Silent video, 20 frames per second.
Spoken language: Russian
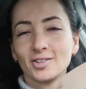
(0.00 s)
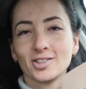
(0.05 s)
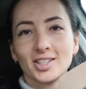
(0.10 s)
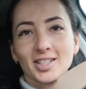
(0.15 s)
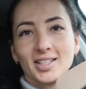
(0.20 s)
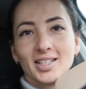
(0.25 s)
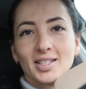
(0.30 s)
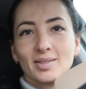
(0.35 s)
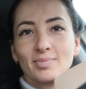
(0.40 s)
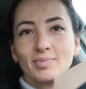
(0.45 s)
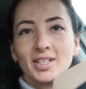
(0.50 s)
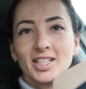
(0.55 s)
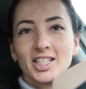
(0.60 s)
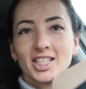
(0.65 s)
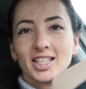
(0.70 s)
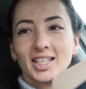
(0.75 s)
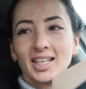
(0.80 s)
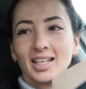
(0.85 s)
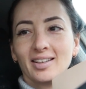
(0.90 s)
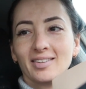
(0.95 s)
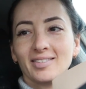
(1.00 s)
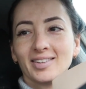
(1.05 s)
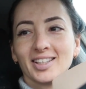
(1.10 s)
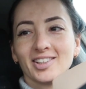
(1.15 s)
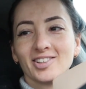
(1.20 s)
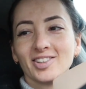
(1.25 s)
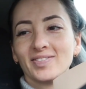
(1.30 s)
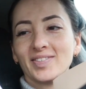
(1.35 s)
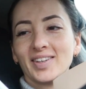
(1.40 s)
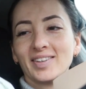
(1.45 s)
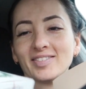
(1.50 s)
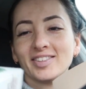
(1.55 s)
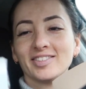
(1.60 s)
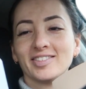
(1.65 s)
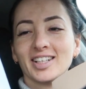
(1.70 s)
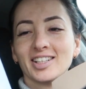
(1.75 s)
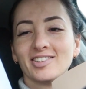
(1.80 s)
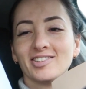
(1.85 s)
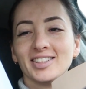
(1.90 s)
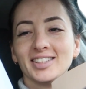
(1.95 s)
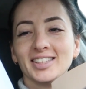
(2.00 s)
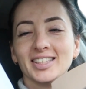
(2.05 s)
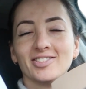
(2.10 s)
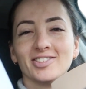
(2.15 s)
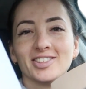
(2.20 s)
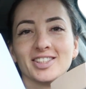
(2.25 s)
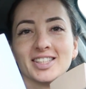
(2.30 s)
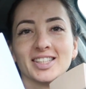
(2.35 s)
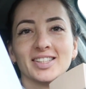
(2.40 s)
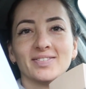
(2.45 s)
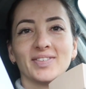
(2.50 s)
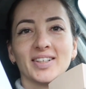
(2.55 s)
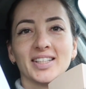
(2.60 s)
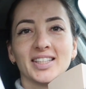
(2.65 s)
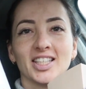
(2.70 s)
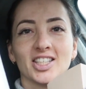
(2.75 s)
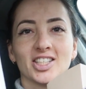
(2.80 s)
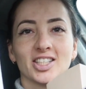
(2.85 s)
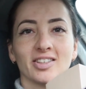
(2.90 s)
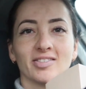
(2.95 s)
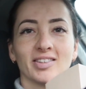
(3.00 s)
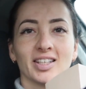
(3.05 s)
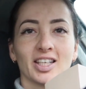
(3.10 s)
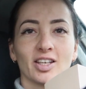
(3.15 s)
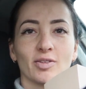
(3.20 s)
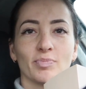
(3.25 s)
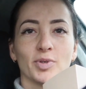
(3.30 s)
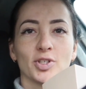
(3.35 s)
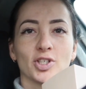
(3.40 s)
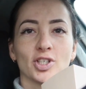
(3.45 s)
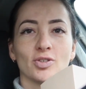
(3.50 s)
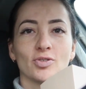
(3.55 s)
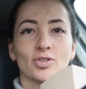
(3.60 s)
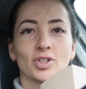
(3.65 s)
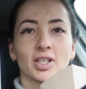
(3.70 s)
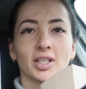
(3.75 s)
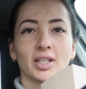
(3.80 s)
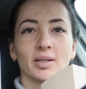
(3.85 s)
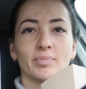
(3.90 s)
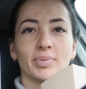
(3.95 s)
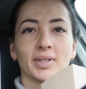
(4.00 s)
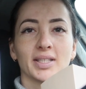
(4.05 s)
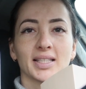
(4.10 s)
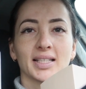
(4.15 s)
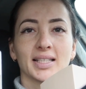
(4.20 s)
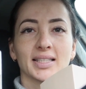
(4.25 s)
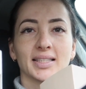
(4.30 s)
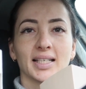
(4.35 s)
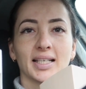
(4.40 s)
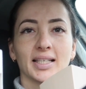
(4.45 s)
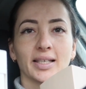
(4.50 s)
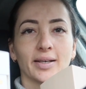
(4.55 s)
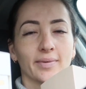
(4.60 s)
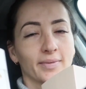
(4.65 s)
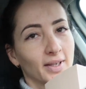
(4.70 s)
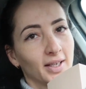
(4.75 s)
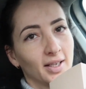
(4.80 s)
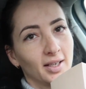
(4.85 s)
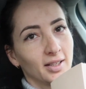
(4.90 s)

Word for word: Тоже здесь мышки, он такой прям новогодний, очень симпатичный. Вот такие печенюшки, там предсказания.